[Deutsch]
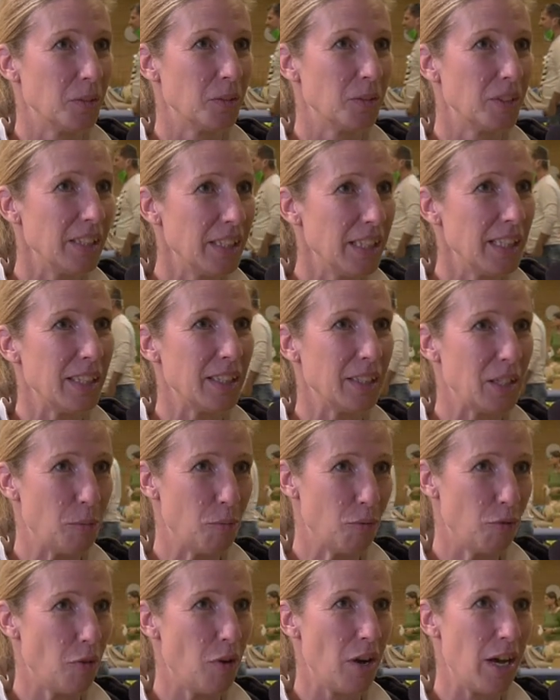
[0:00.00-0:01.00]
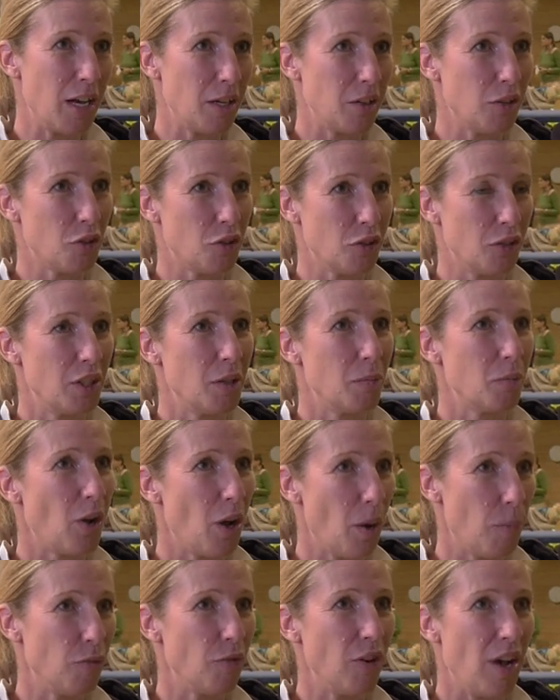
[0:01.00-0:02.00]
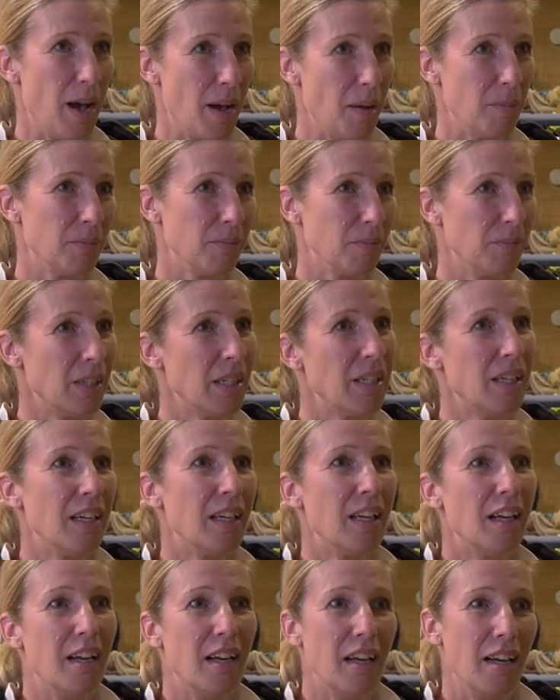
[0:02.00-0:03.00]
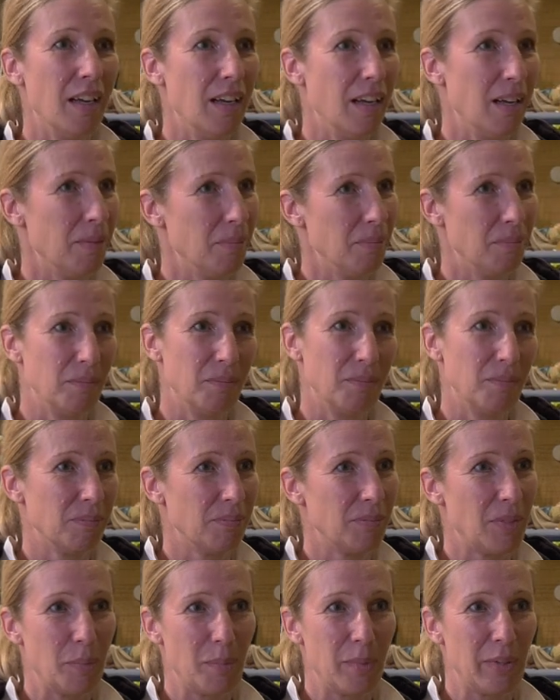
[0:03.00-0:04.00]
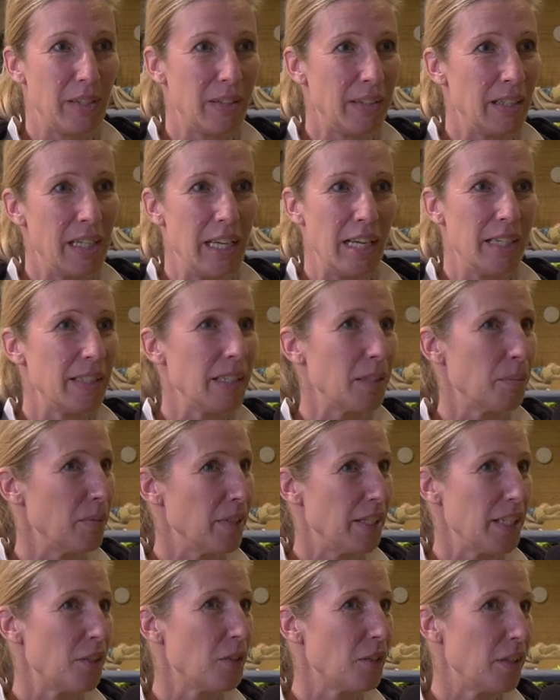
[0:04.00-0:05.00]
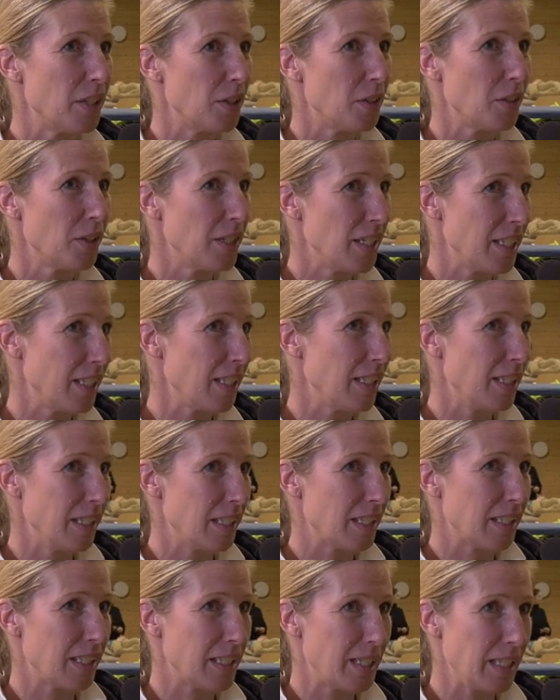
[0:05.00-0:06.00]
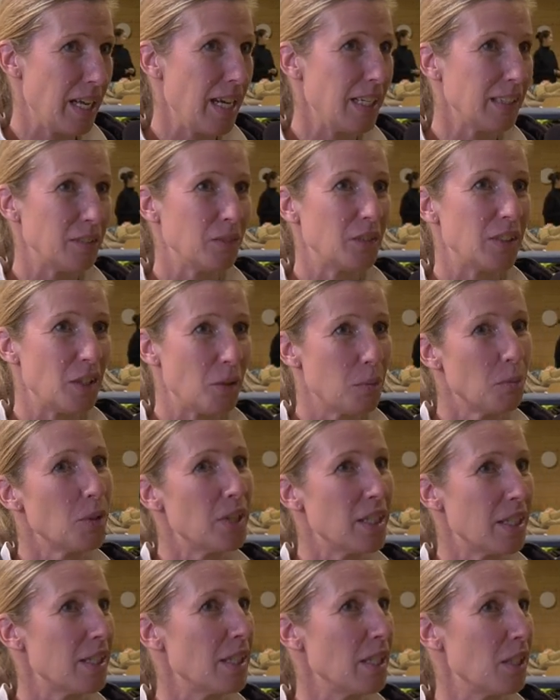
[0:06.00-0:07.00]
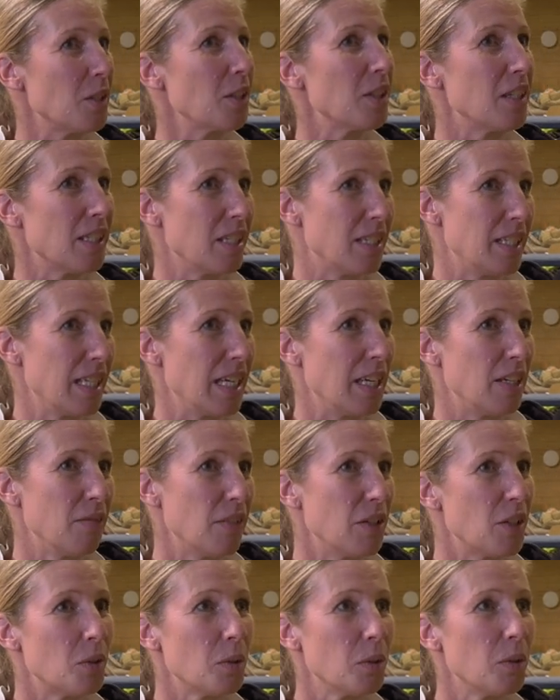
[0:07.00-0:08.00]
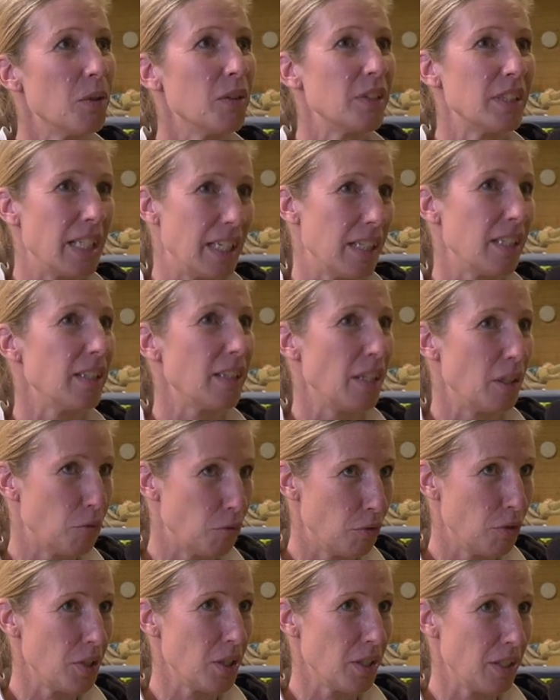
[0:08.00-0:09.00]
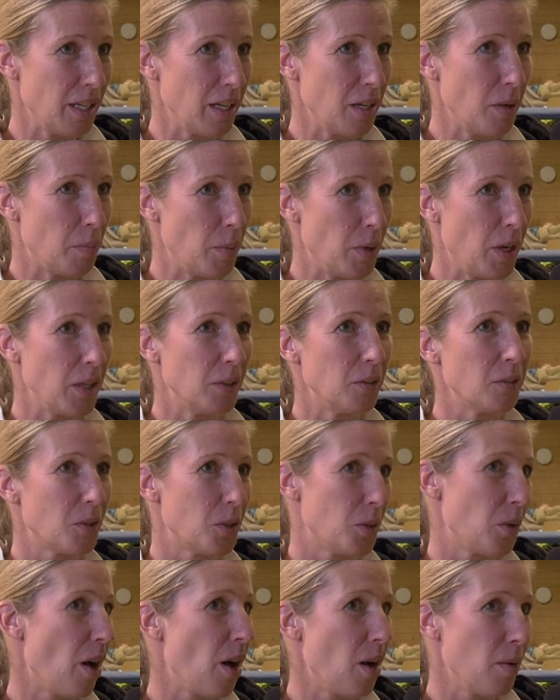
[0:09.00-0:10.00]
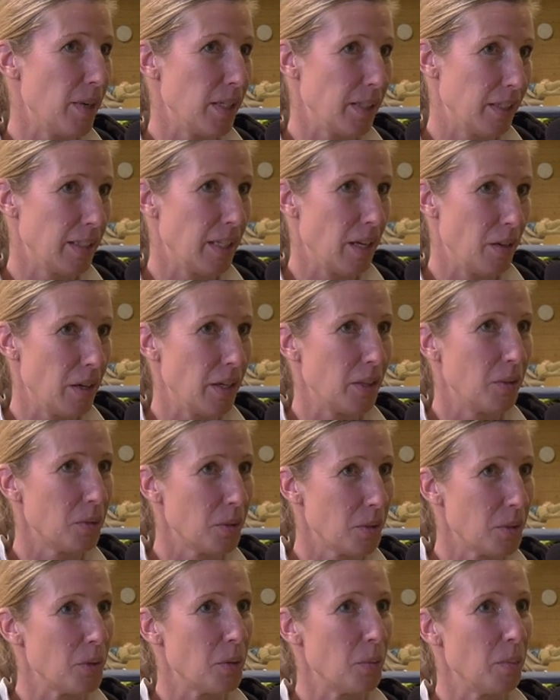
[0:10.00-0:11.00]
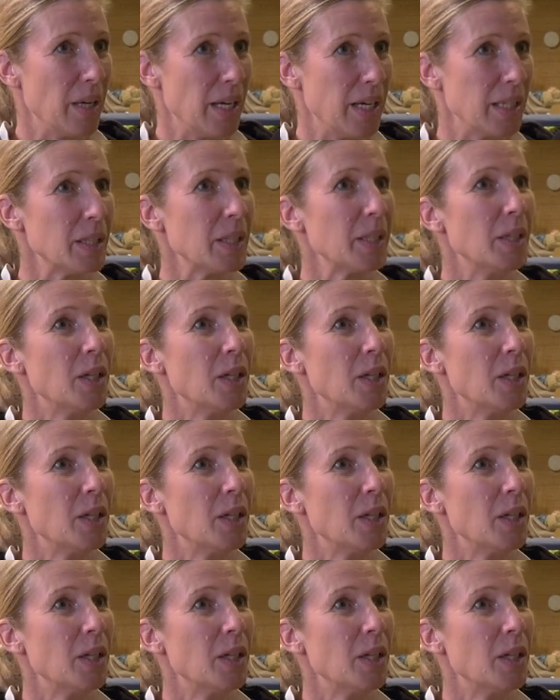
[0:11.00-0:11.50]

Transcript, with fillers: Und nicht im Voraus schon im Kopf haben, ähm, der Klient hat mir das und das und das alles gesagt und das muss jetzt das und das sein, weil so denkt ein Physiotherapeut und so arbeitet auch ein Osteopath.